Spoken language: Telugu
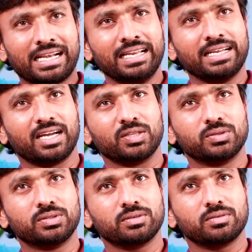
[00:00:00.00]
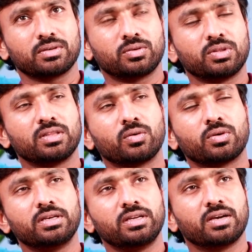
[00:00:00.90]
అట్లని కాదు
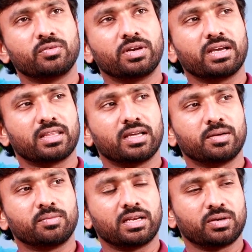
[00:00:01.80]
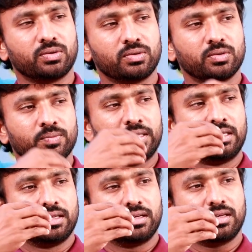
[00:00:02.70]
కొన్ని ఉన్నాయి కదా మనకు
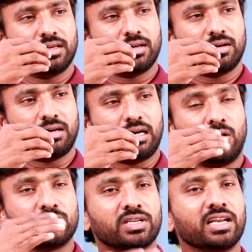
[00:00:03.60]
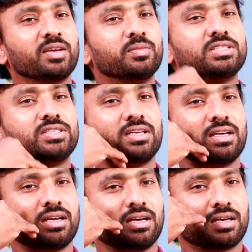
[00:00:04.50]
అవసరానికి మించిన
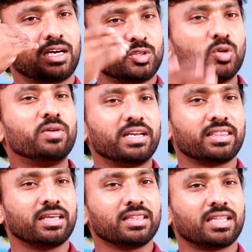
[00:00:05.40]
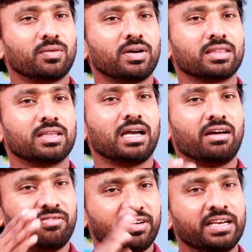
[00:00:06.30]
ఖర్చులు పెడితే తర్వాత
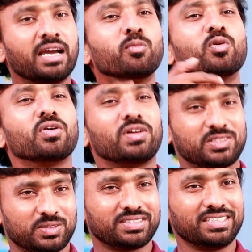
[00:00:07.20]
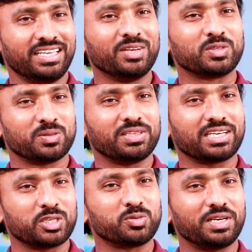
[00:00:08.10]
అవిటిని అమ్ముకోవాల్సి వస్తుంది దేనికోసం అయితే
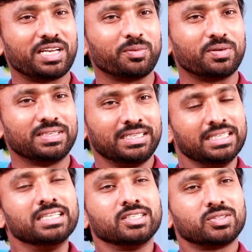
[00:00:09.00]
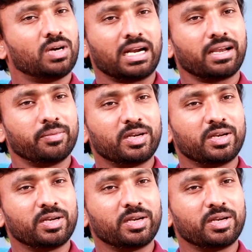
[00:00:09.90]
ఖర్చు పెట్టాము సో అట్లా